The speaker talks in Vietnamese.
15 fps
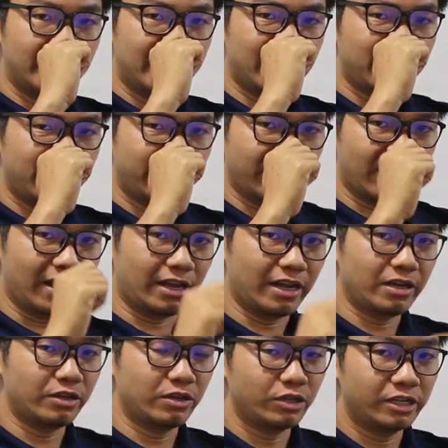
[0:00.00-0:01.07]
cái về
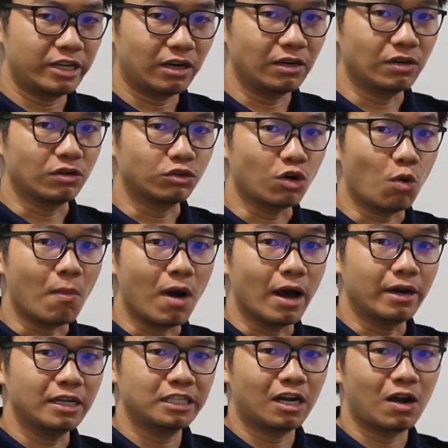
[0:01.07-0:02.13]
cái chất lượng độ
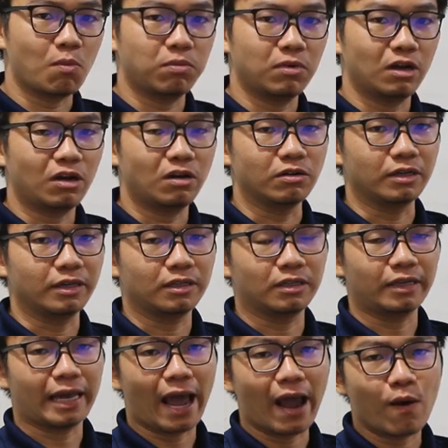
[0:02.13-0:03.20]
bền nó sẽ không có được
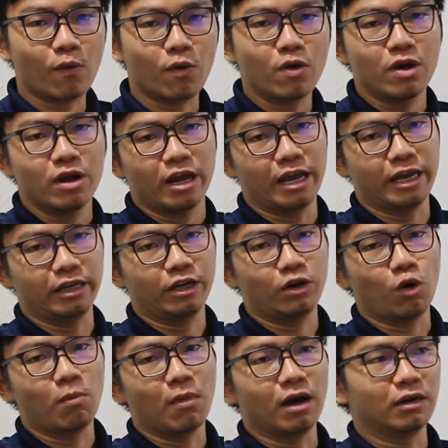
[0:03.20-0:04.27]
cao thì cái
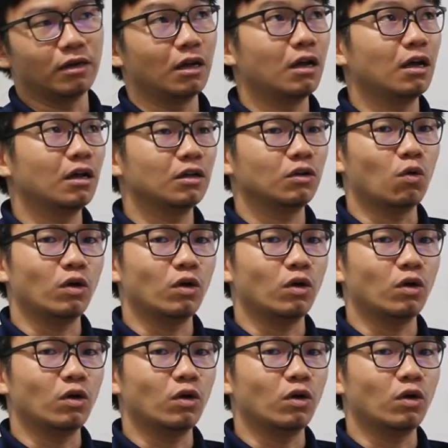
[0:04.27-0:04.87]
độ bền à,